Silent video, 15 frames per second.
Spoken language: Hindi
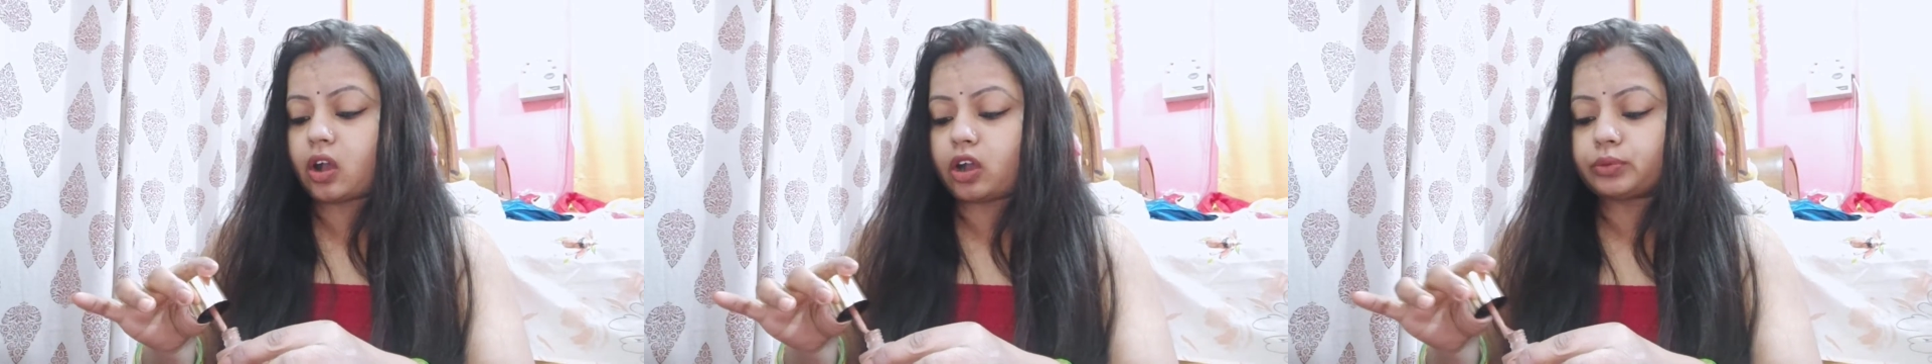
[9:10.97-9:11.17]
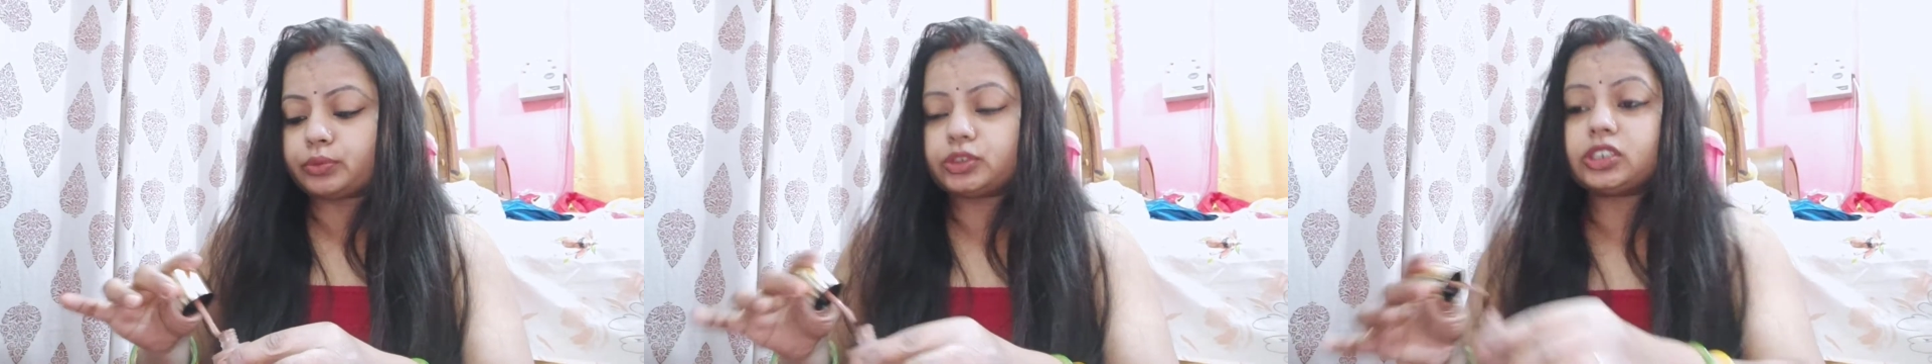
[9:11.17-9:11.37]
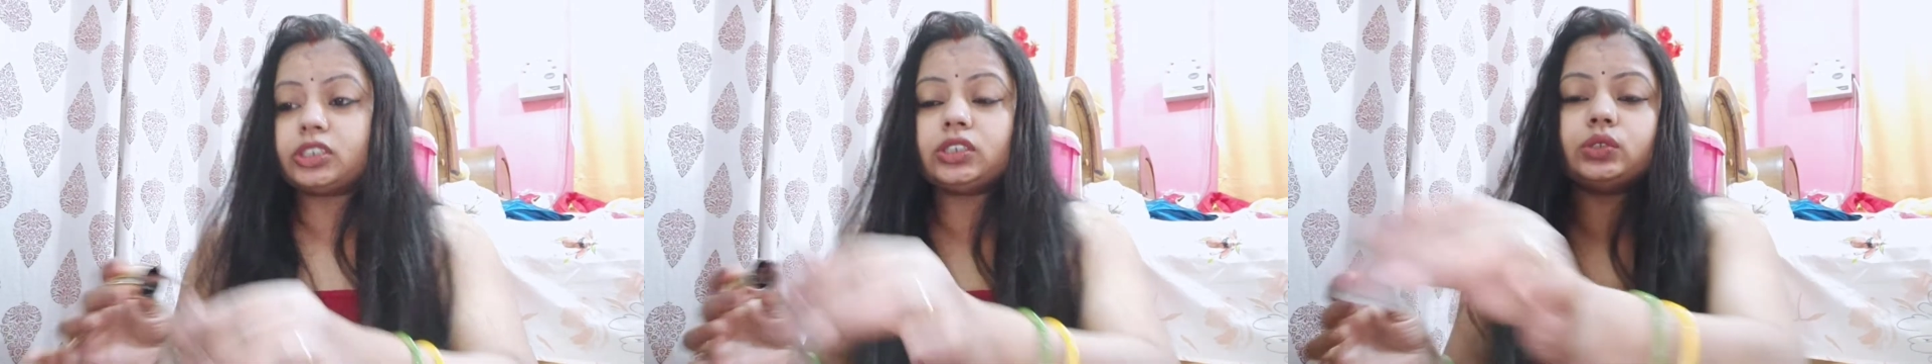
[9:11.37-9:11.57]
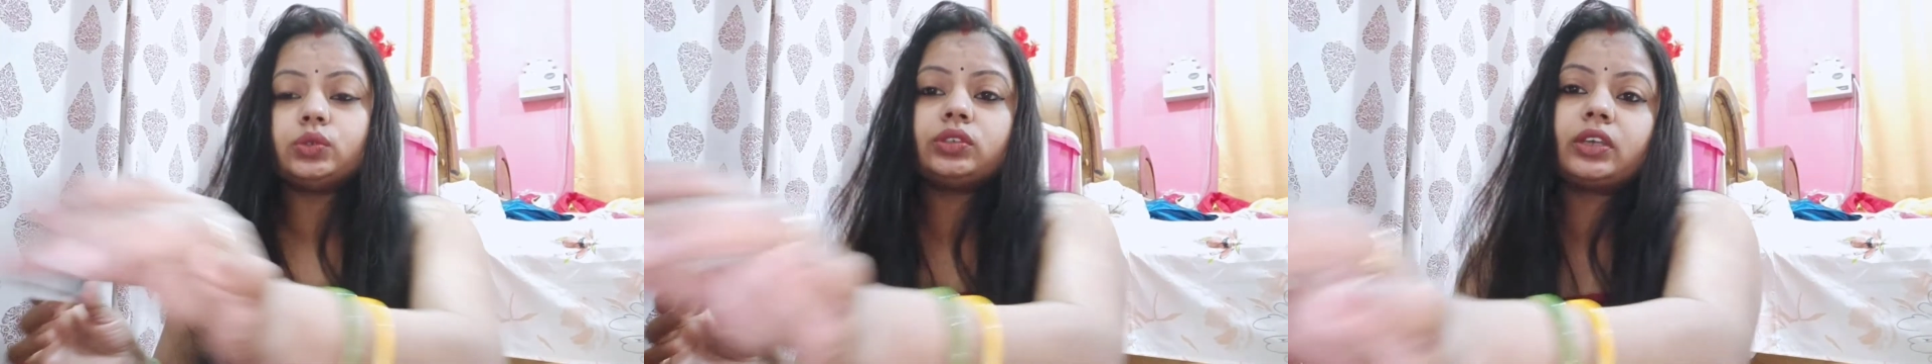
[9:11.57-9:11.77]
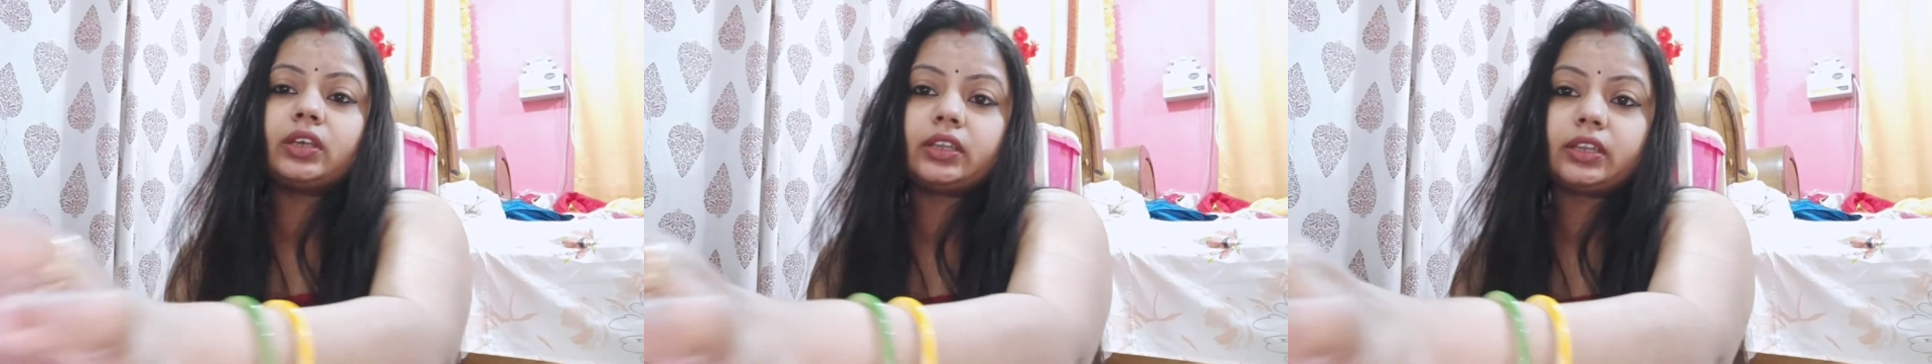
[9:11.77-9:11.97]
और मुझे
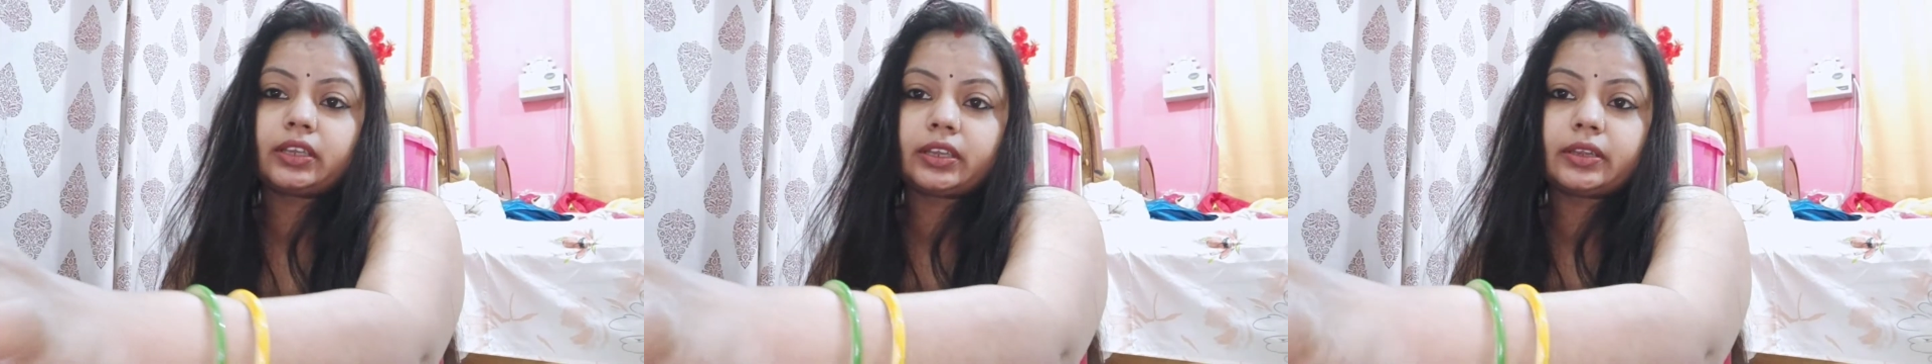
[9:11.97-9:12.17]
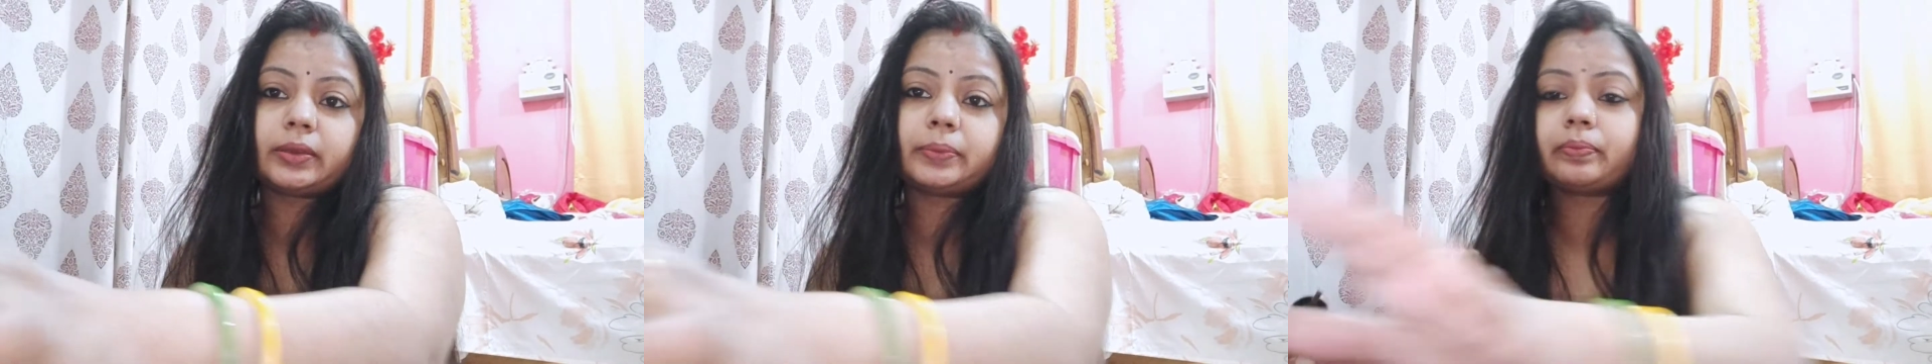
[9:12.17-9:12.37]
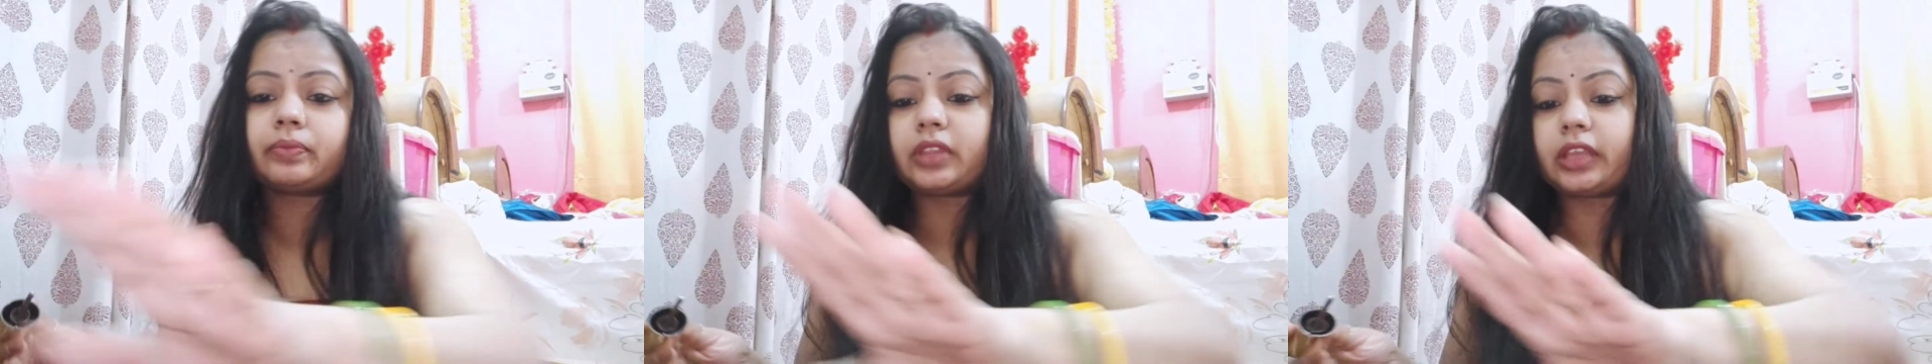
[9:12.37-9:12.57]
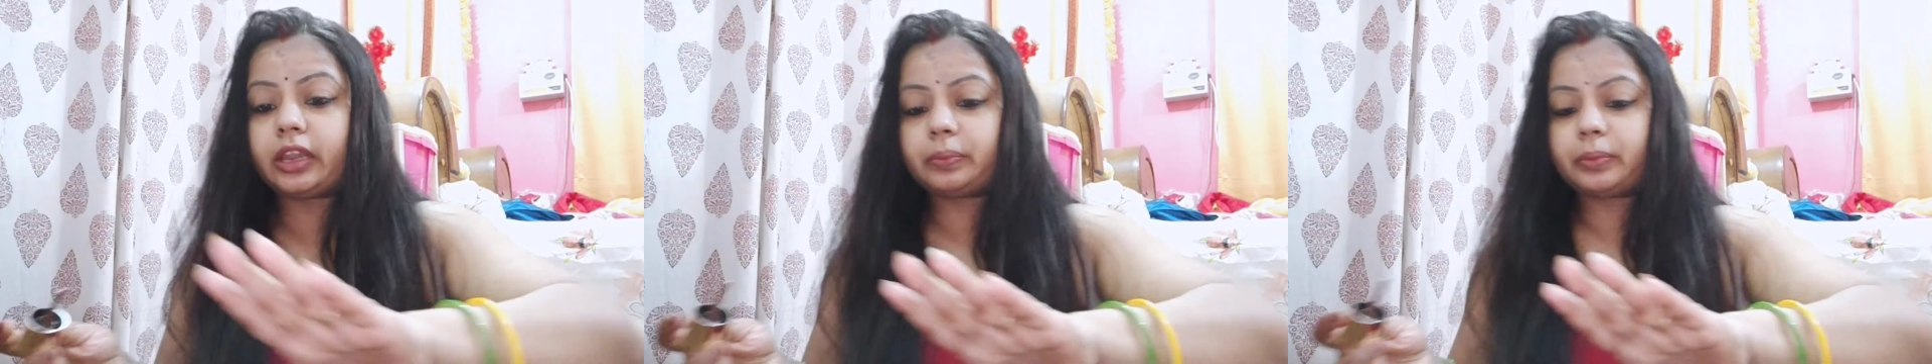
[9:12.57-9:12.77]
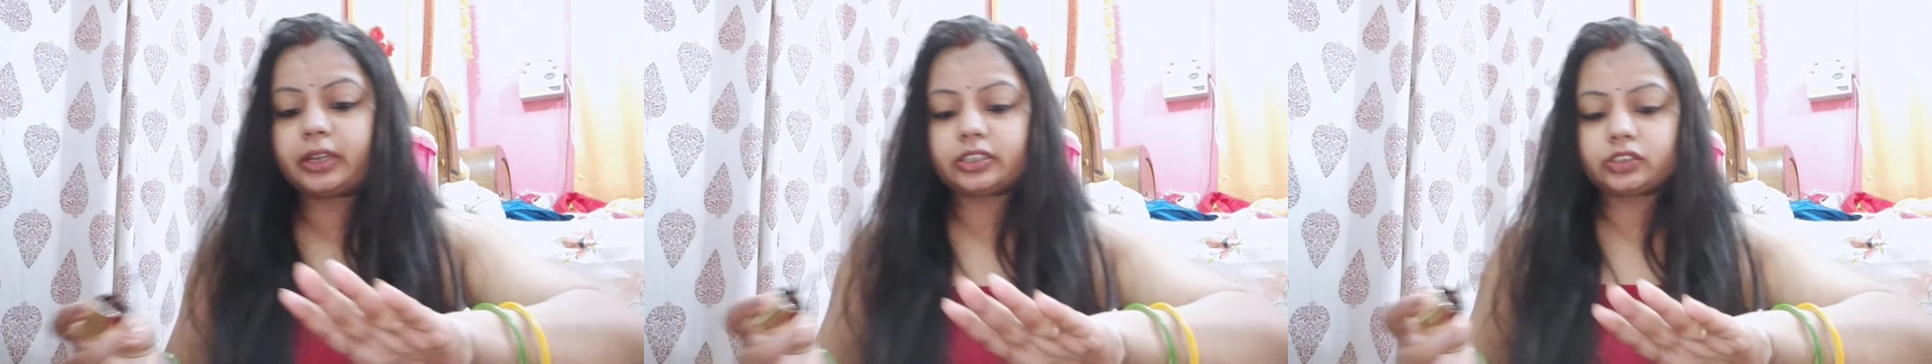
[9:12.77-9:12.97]
न्यूड कलर के
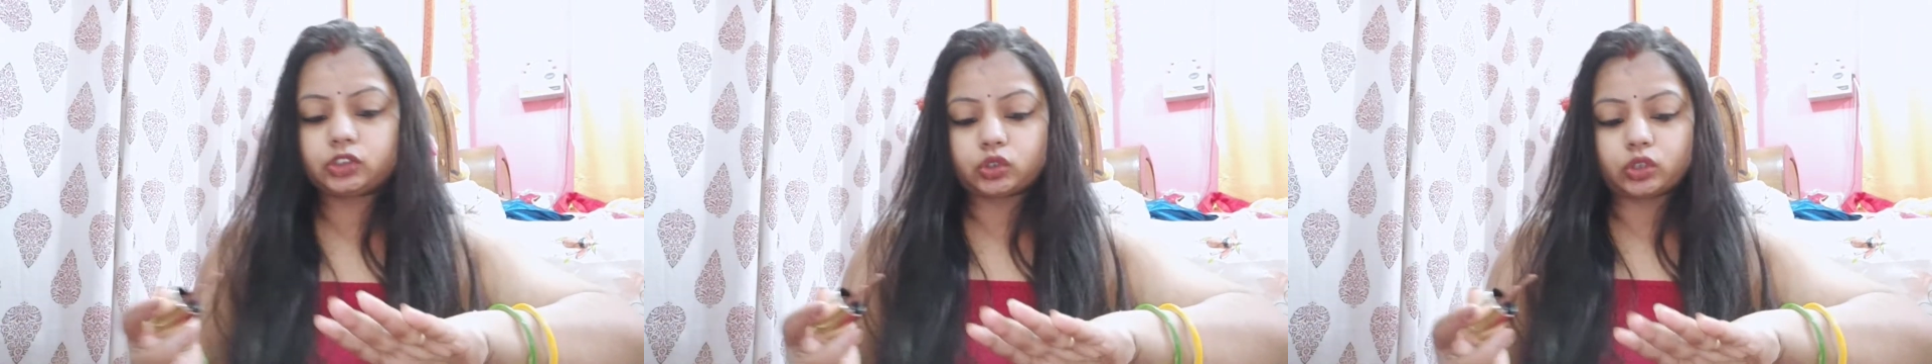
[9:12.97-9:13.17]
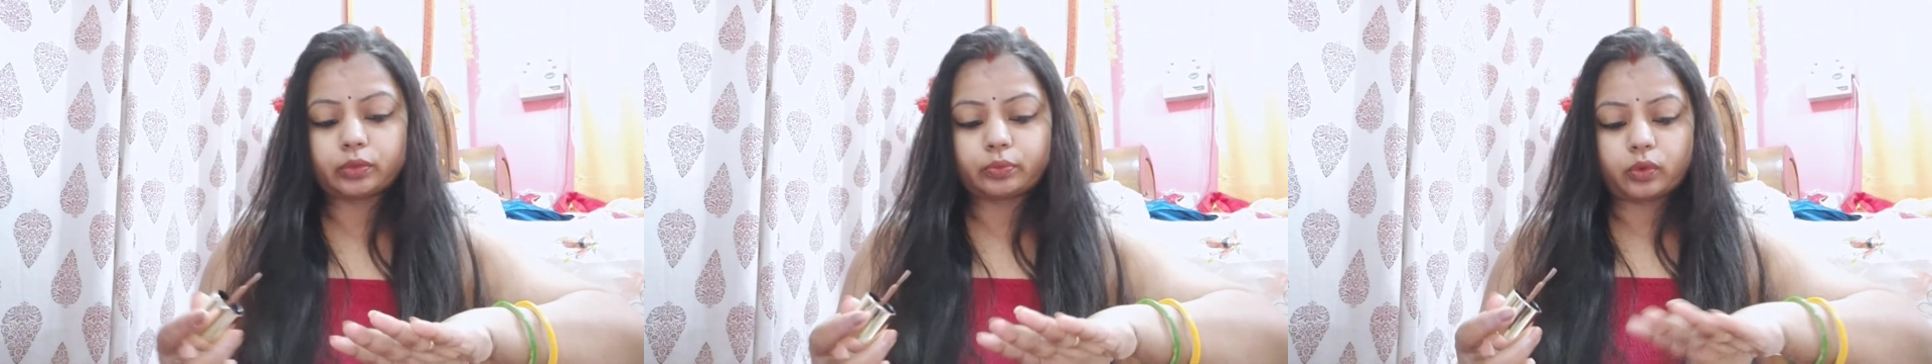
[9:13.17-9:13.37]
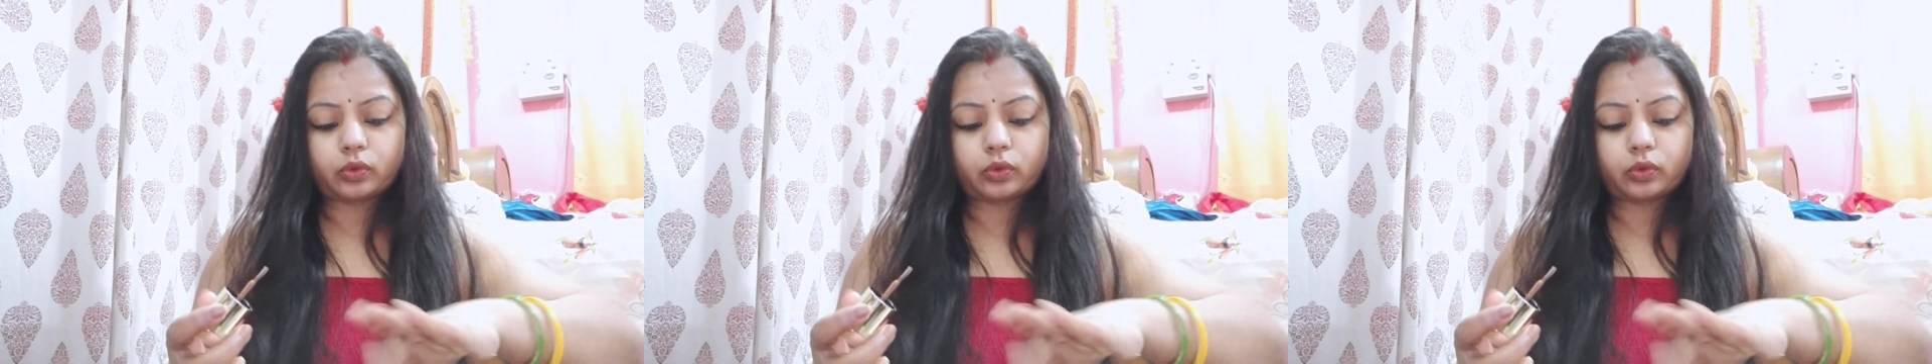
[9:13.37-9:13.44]
नेल पेंट्स जो हैं